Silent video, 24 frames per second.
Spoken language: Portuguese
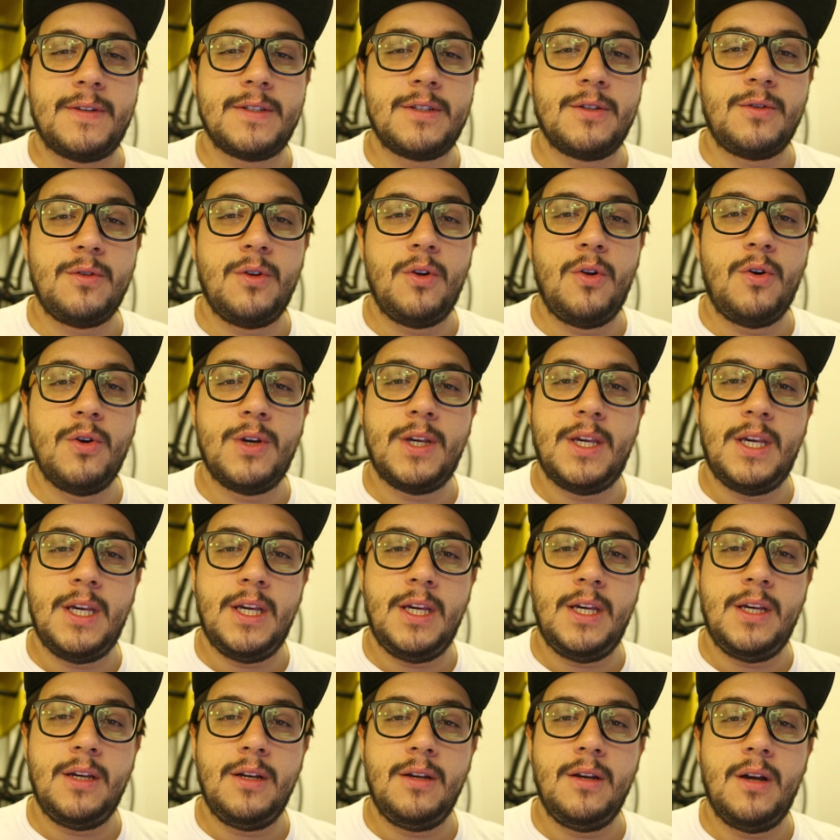fazer o
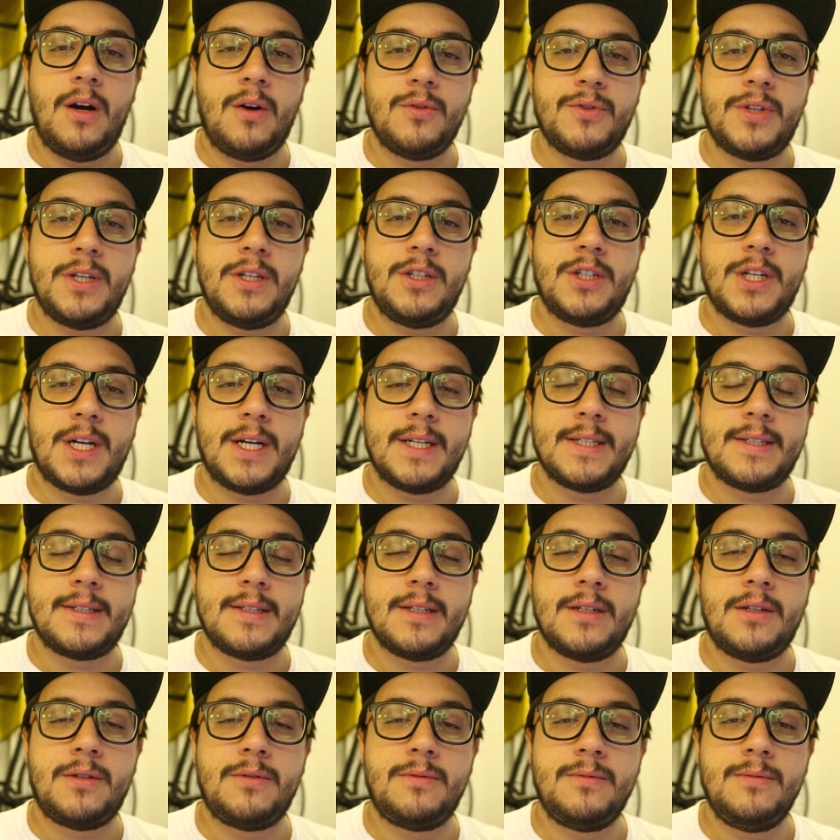login, a
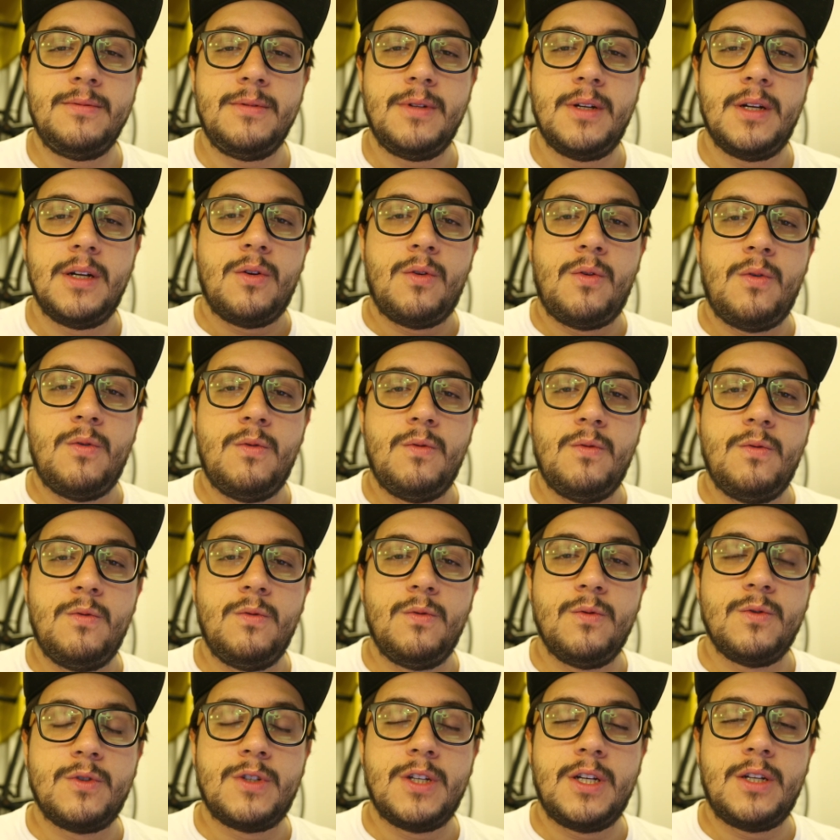autenticação,
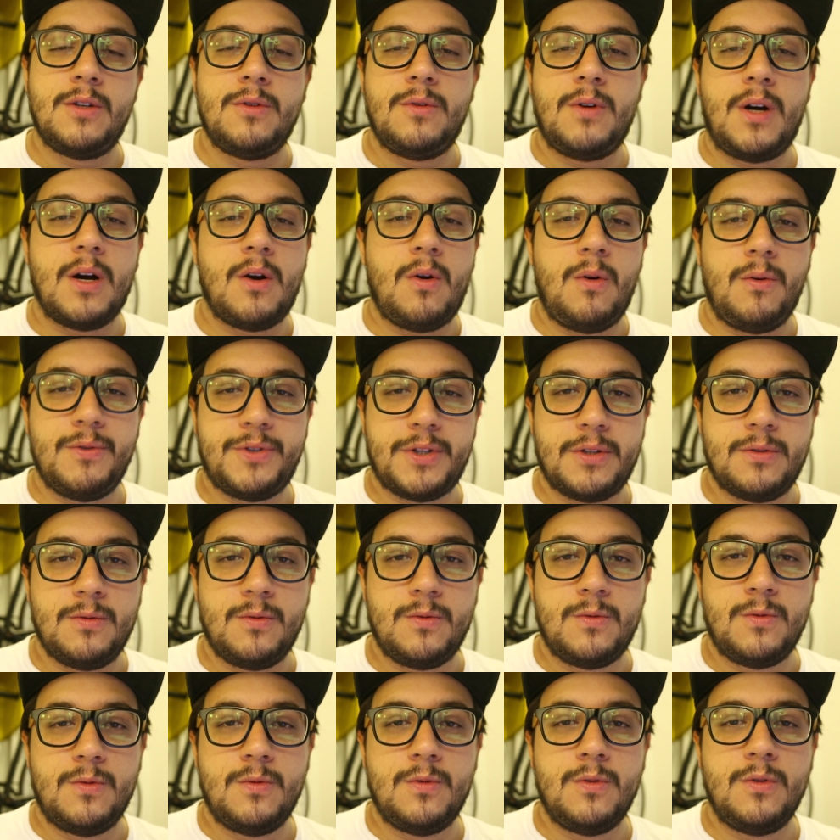com, usando a conta do
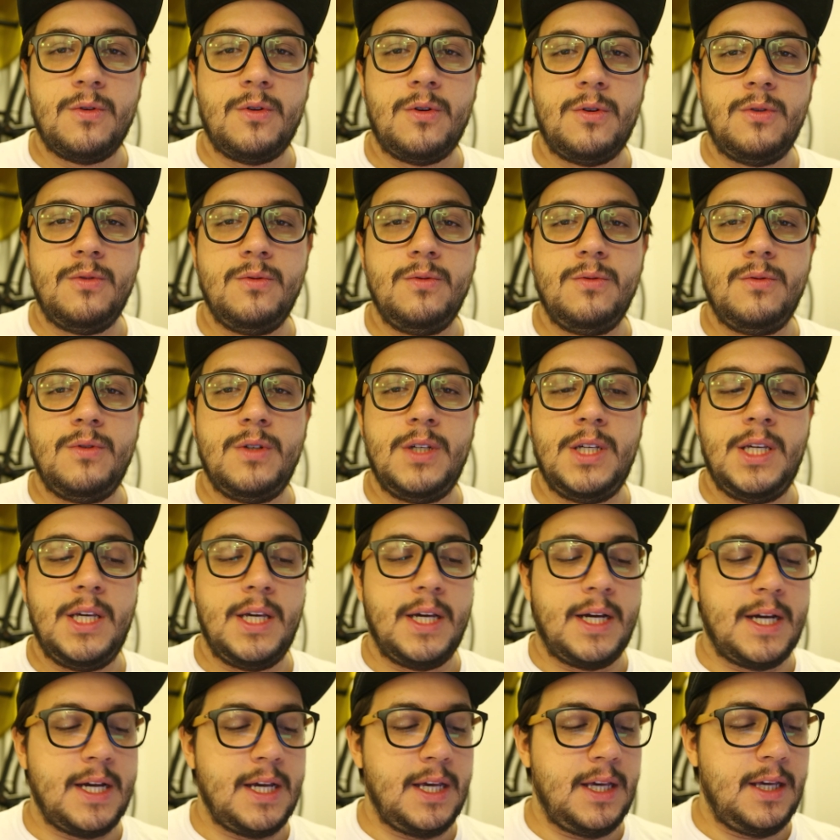Google
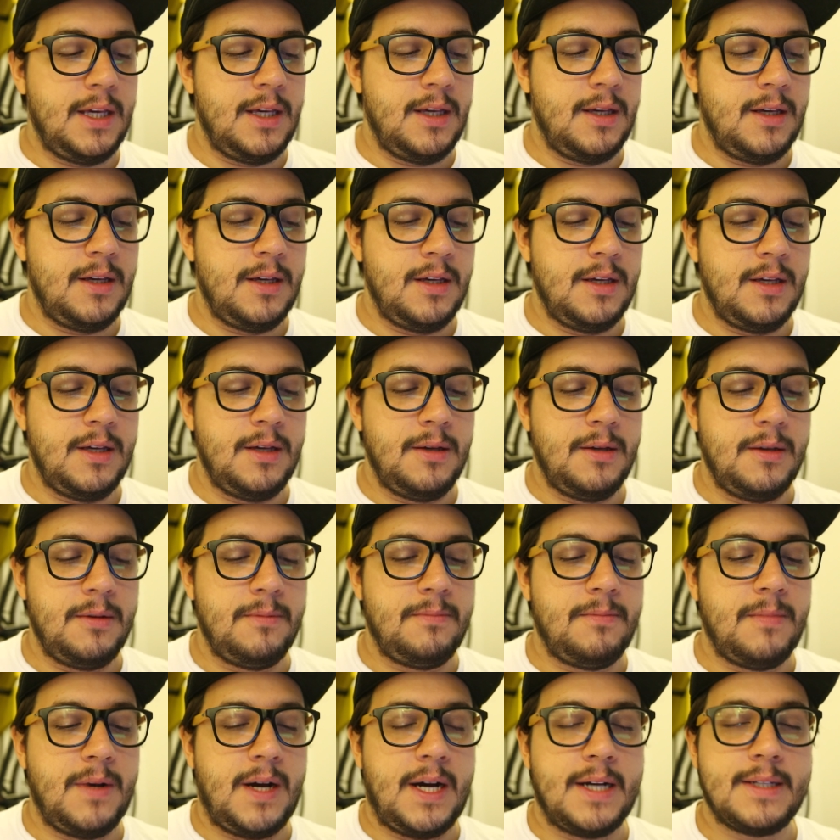e aí
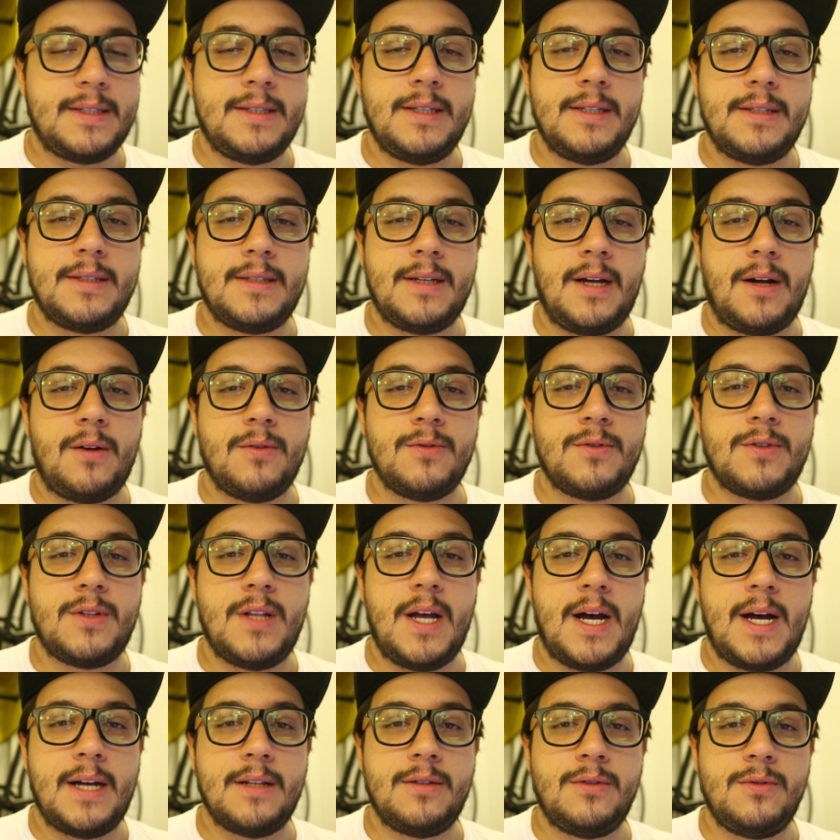acessar os
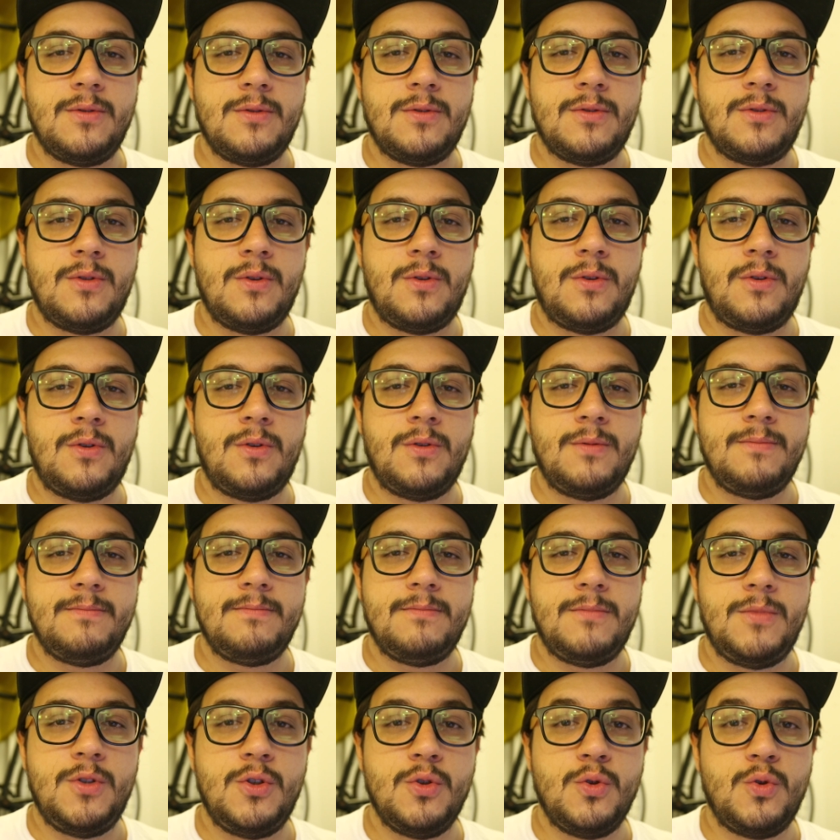dados do
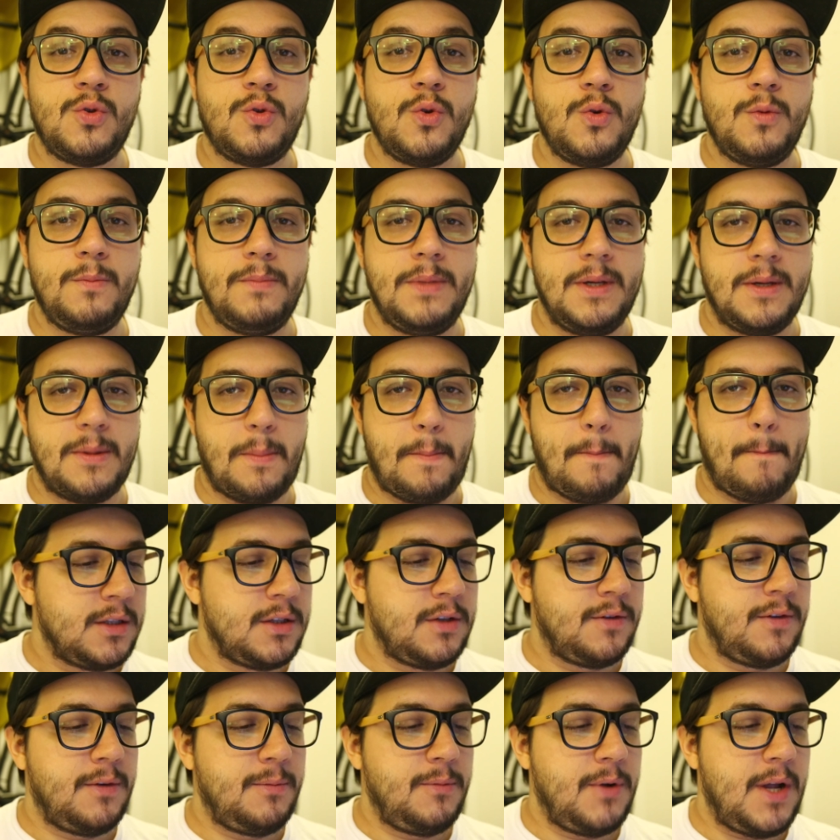YouTube.
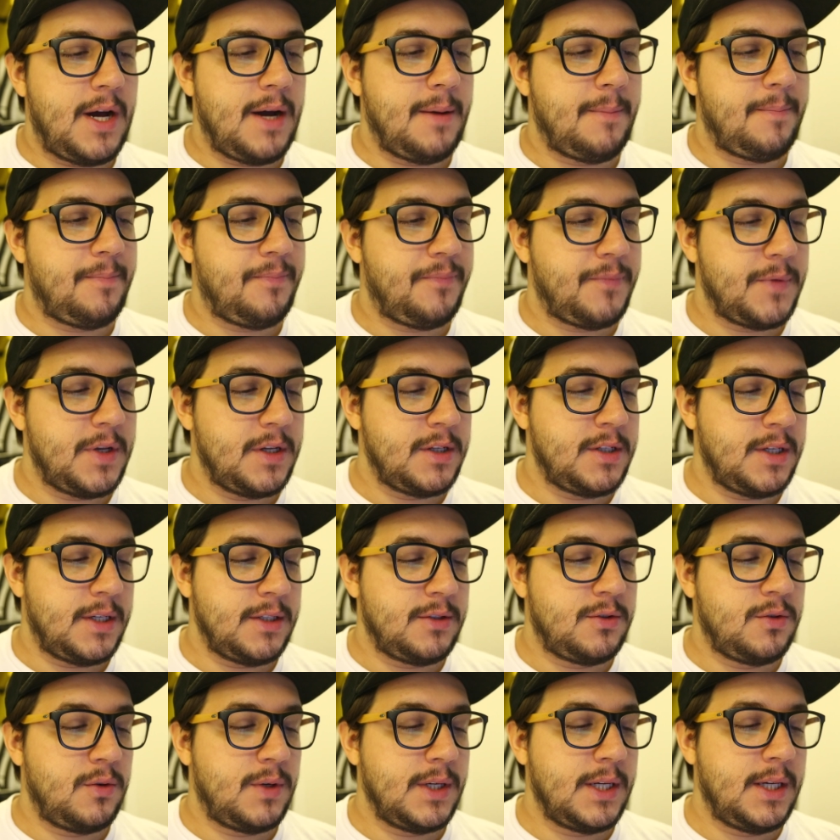Então vamos lá. Já
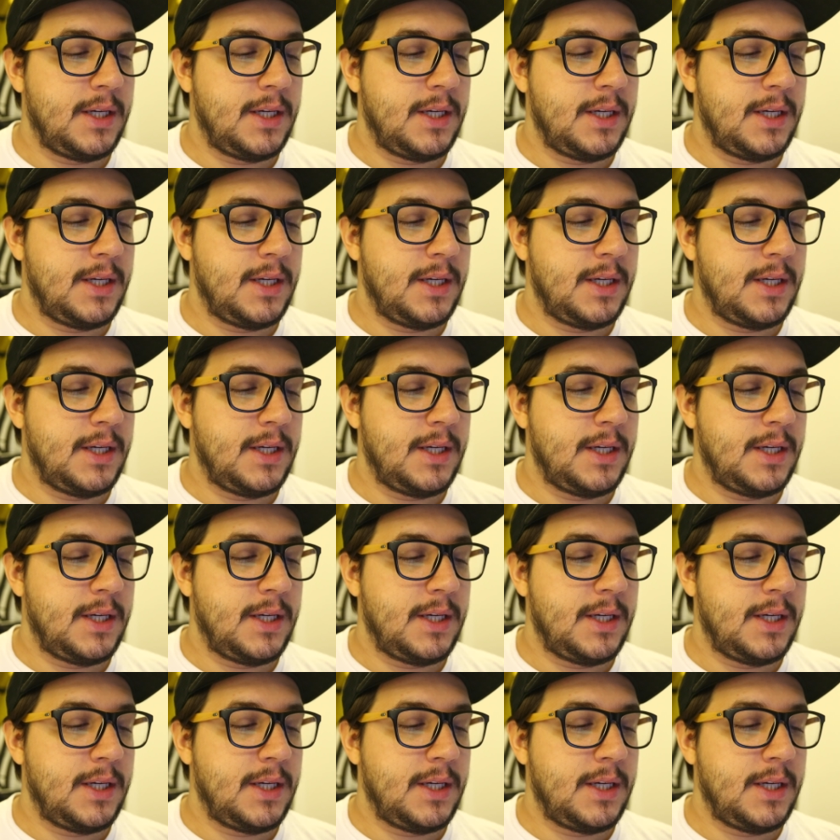estou